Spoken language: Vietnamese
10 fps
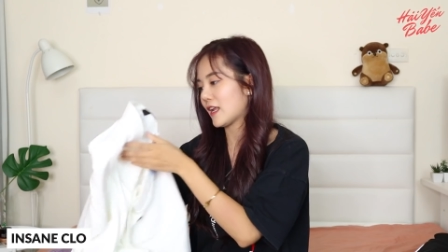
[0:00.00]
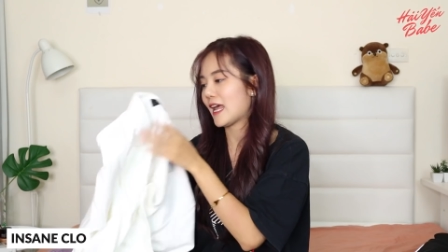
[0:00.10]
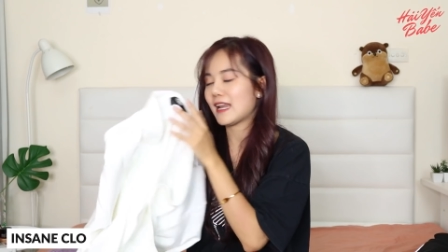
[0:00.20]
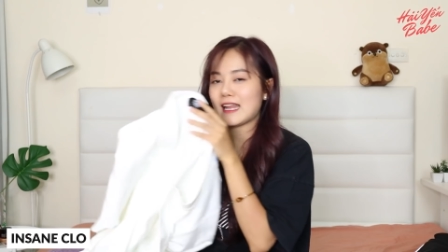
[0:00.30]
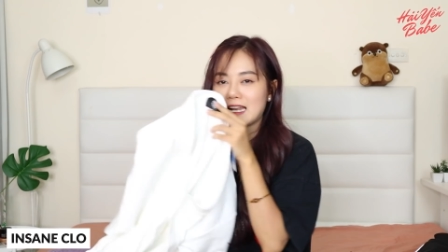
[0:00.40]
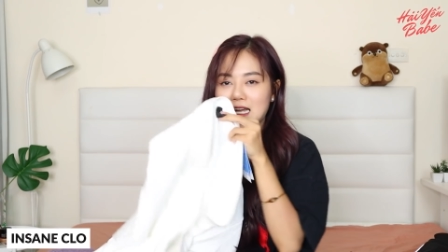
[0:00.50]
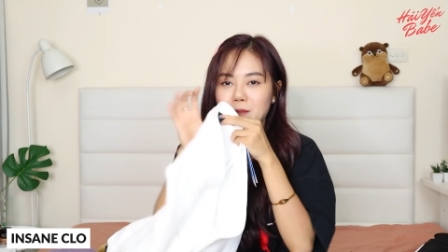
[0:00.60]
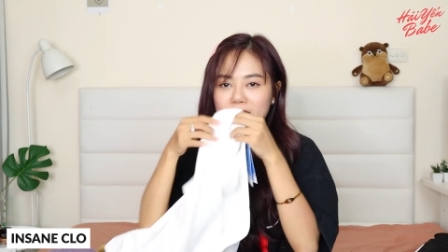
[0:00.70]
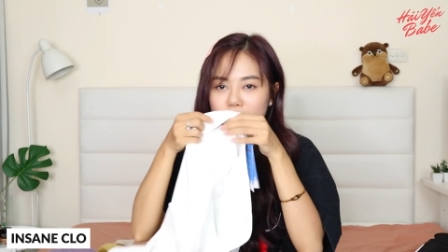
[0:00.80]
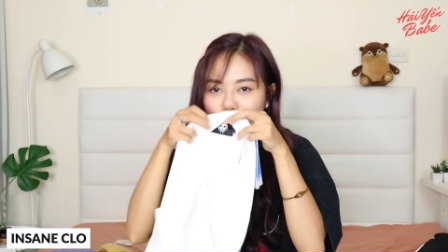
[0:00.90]
Và lại lại là
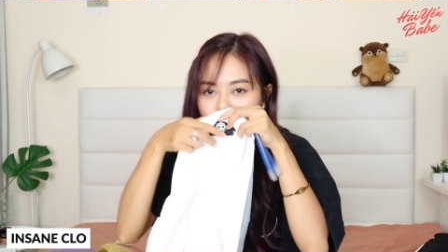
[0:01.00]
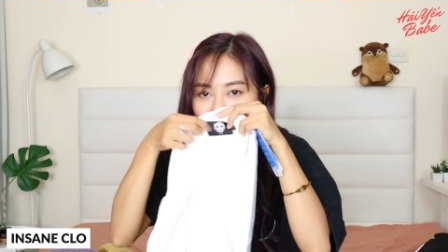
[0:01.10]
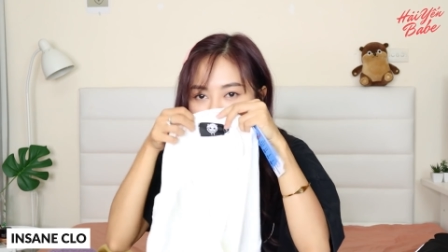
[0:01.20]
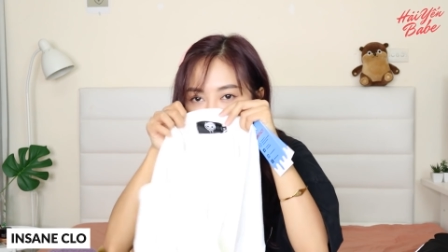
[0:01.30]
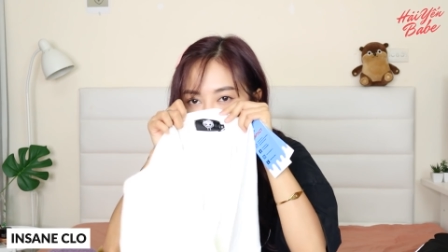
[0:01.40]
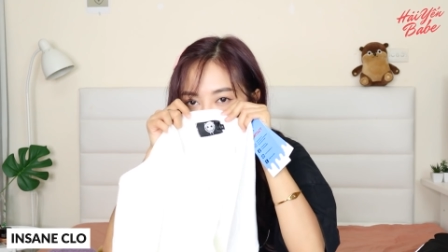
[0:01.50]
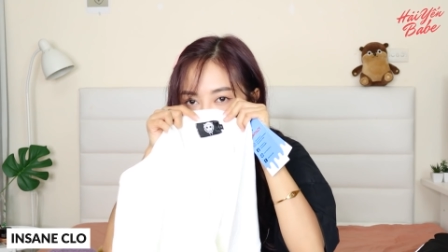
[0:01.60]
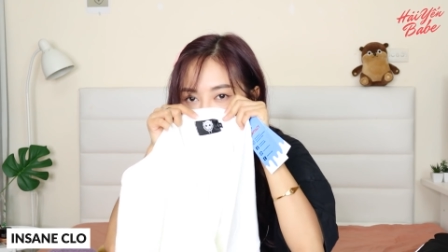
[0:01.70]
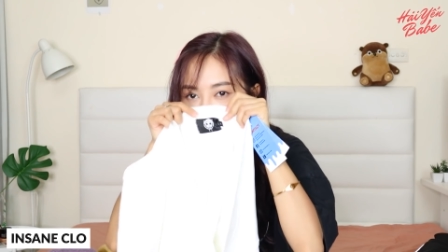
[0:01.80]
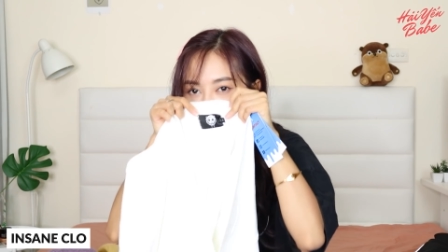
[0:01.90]
cái mặt cái comma lúc nãy
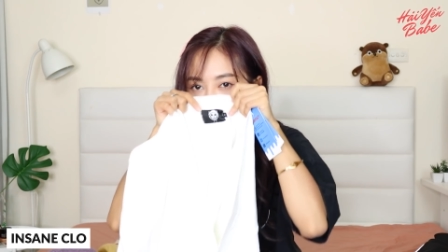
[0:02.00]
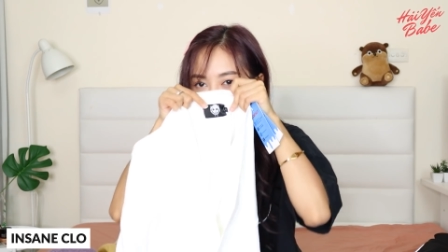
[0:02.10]
à mọi người